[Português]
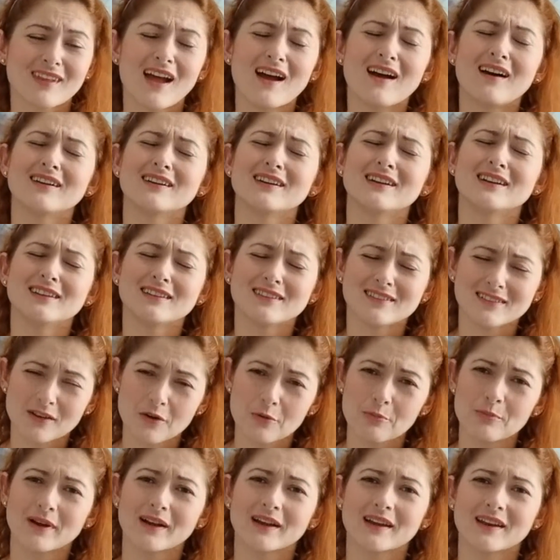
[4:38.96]
ai, eles
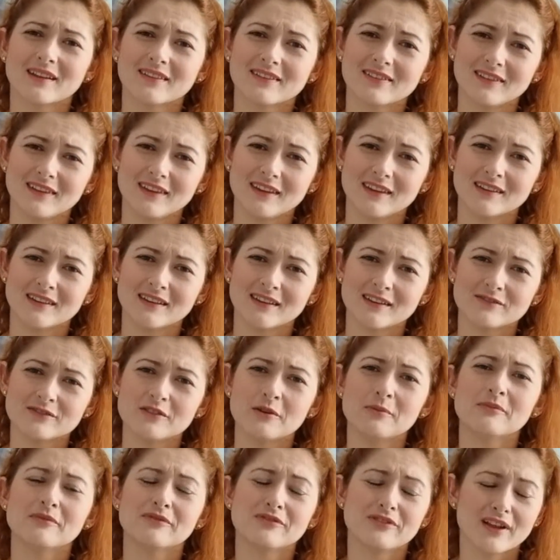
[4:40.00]
são uma gracinha, né?
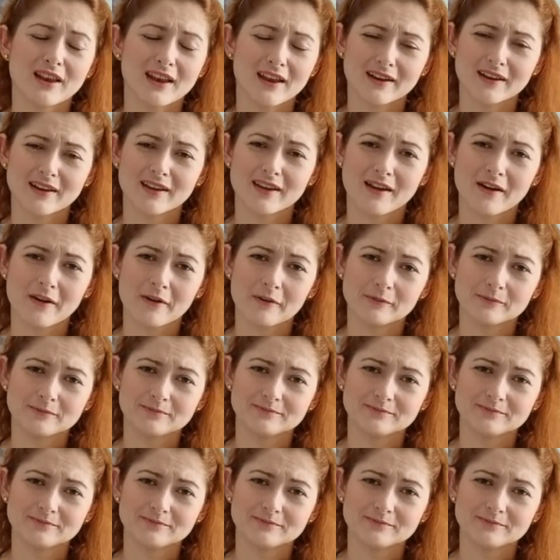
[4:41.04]
Vamos falar a real.